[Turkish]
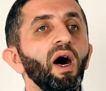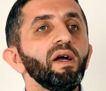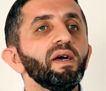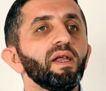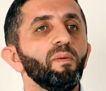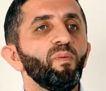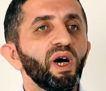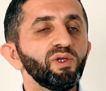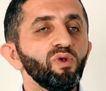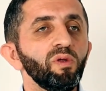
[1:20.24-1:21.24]
Ankara
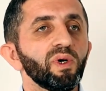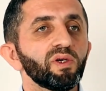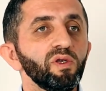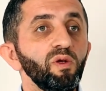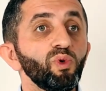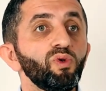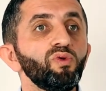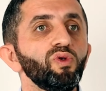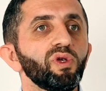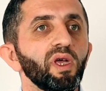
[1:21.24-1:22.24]
başta olmak üzere
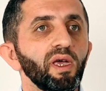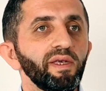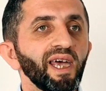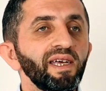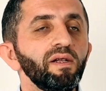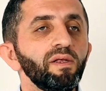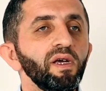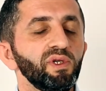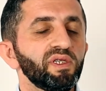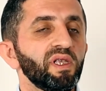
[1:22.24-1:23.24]
bütün Türkiye'ye
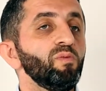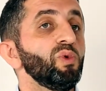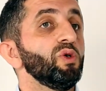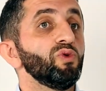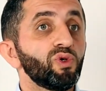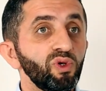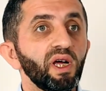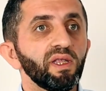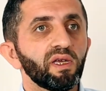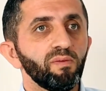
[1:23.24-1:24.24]
yayıldı. İstanbul'a
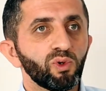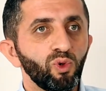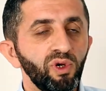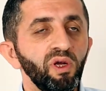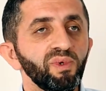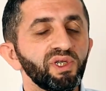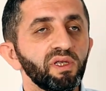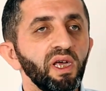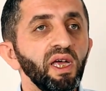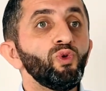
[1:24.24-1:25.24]
Üsküdar'daki bir kuru
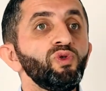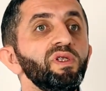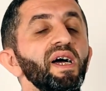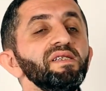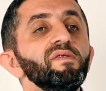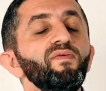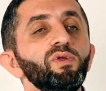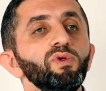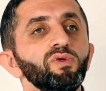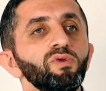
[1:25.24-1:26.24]
de yüzlerce
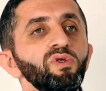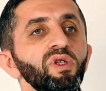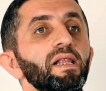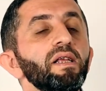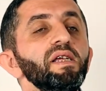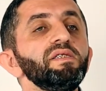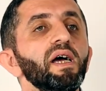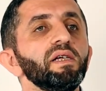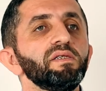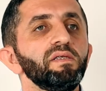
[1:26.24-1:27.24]
FETÖ'cünün seneler
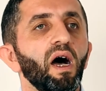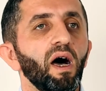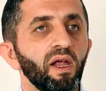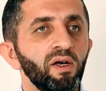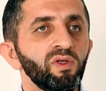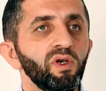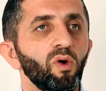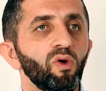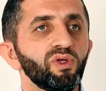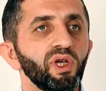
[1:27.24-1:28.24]
içerisinde arandığı
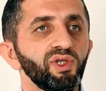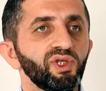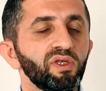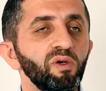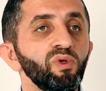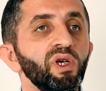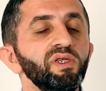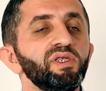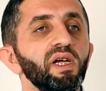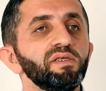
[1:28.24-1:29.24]
ortaya çıktı.
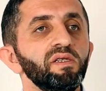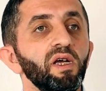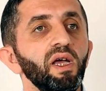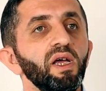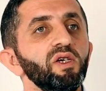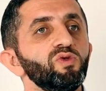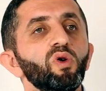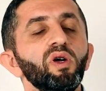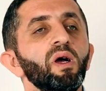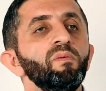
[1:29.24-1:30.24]
Bunların içerisinde
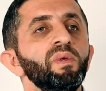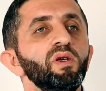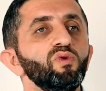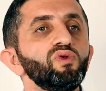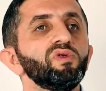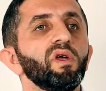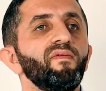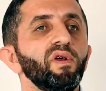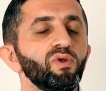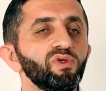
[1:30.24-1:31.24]
çok önemli üst düzey
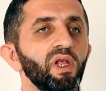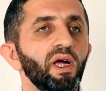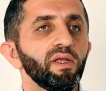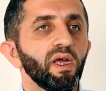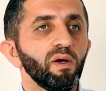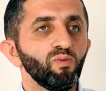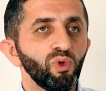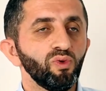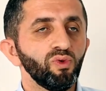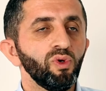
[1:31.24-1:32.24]
FETÖ'cüler de
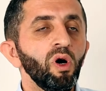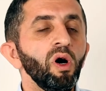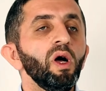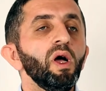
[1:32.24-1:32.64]
bulunuyor